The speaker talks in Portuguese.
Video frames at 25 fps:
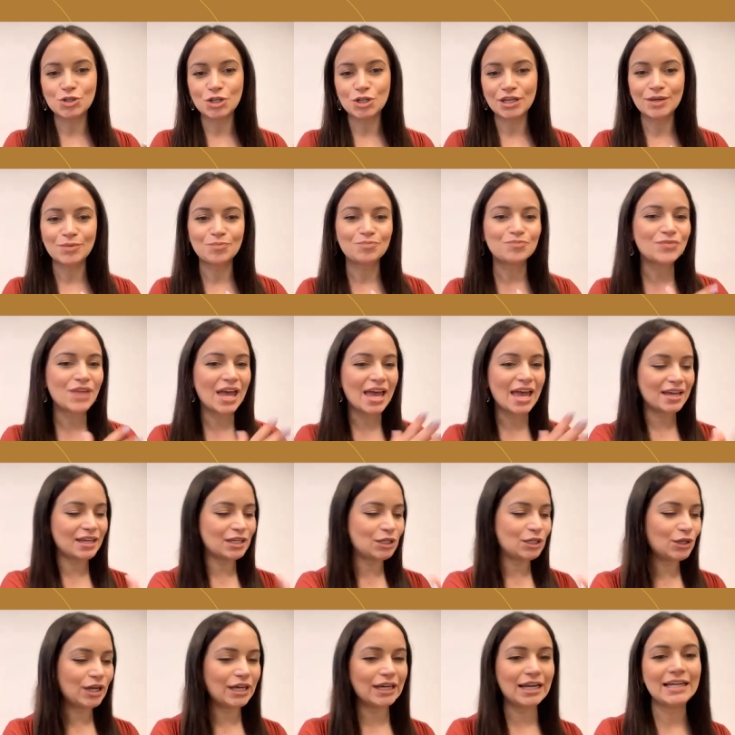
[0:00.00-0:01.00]
de
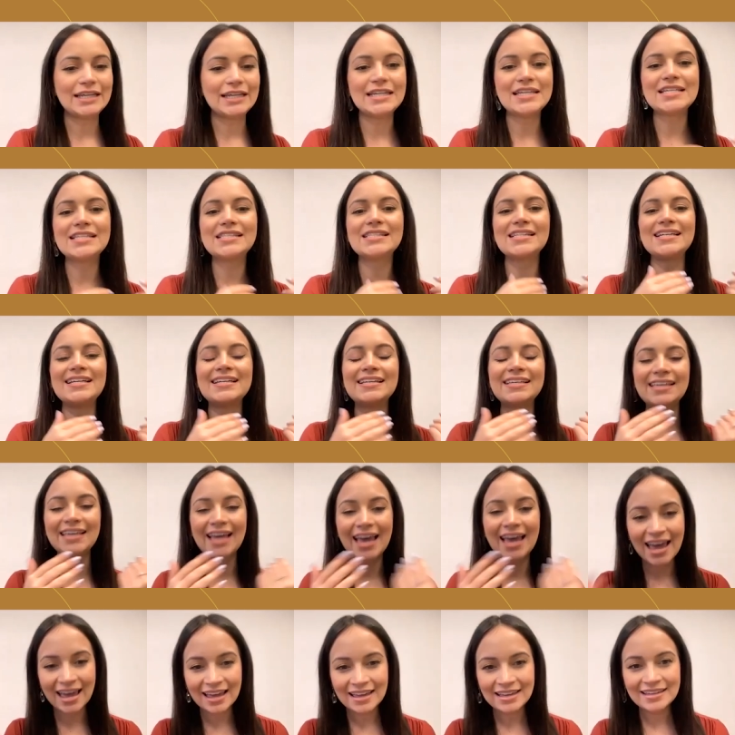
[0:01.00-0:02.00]
técnica analista e
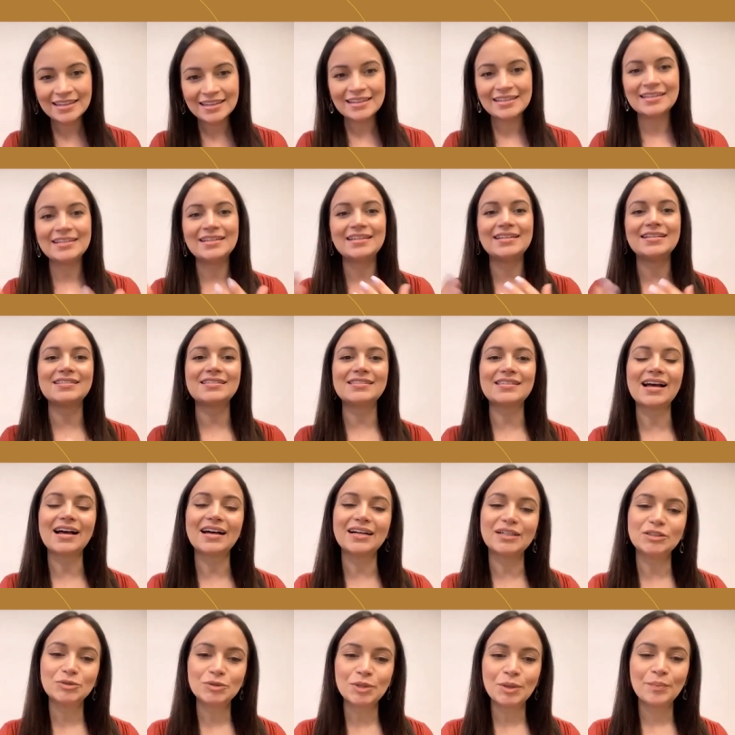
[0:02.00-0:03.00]
quer
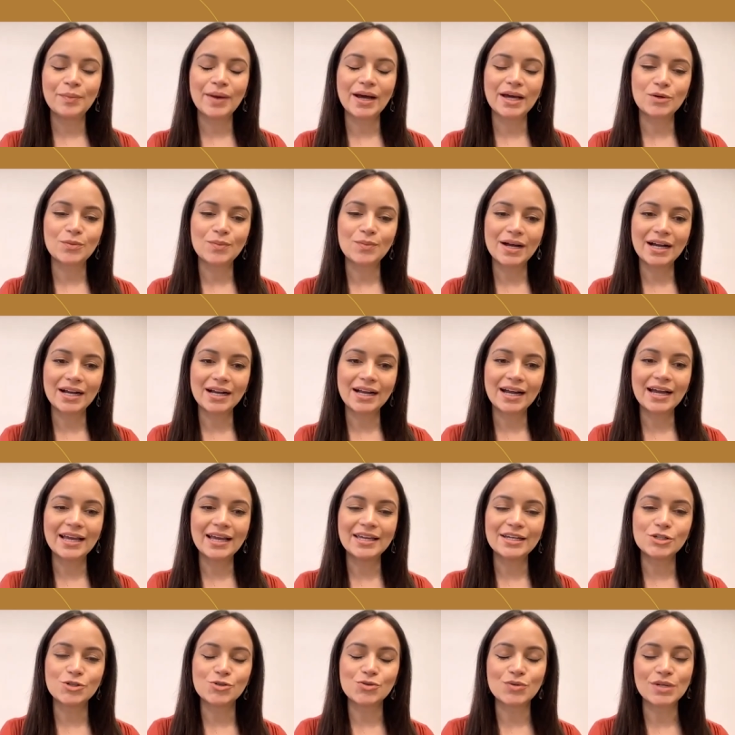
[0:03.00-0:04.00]
ingressar para uma
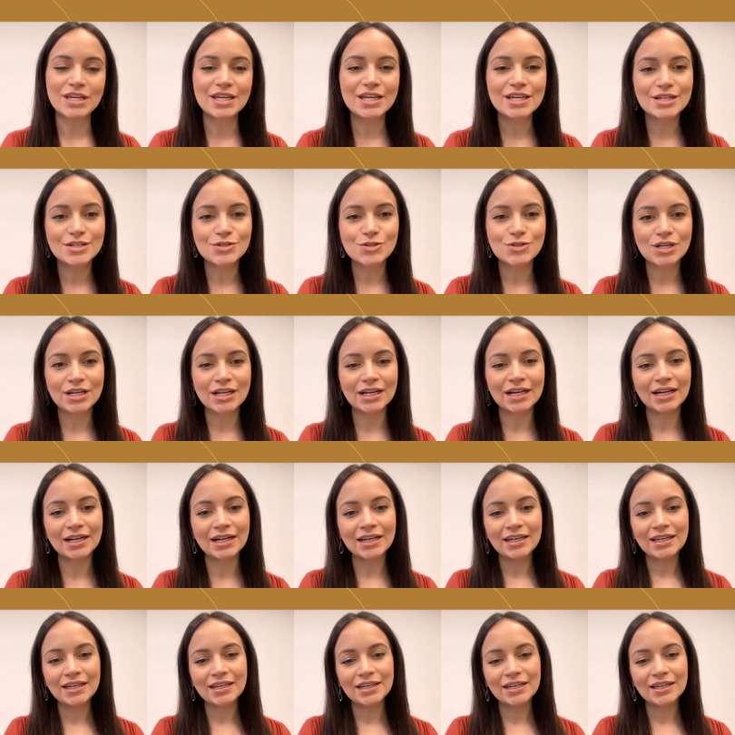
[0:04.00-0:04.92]
carreira jurídica.